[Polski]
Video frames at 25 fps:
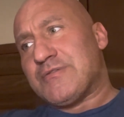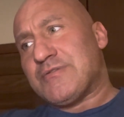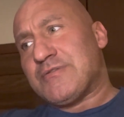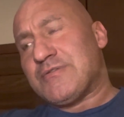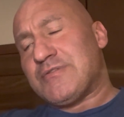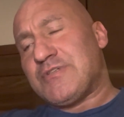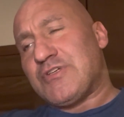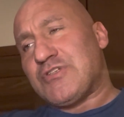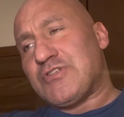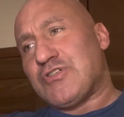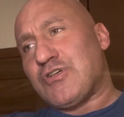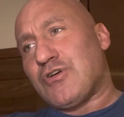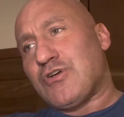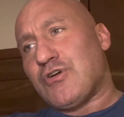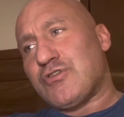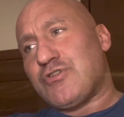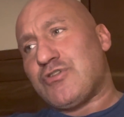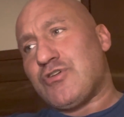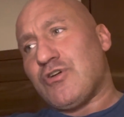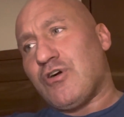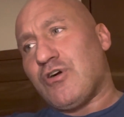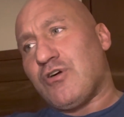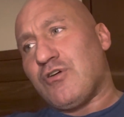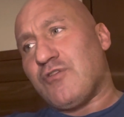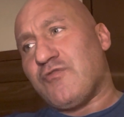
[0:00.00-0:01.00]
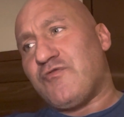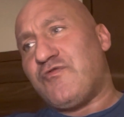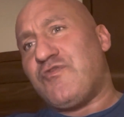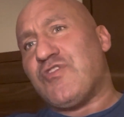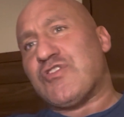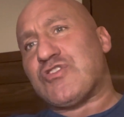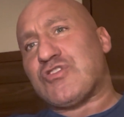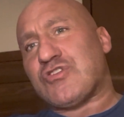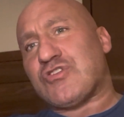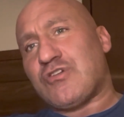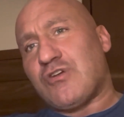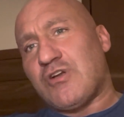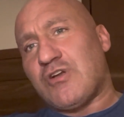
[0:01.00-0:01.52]
jeśli chodzi o
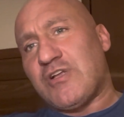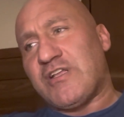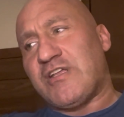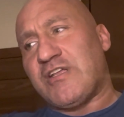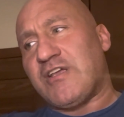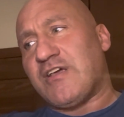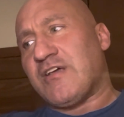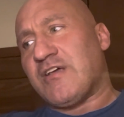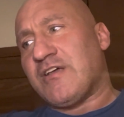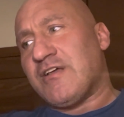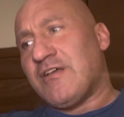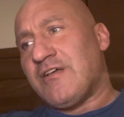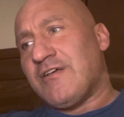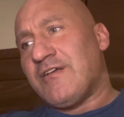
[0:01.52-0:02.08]
wyszkolenie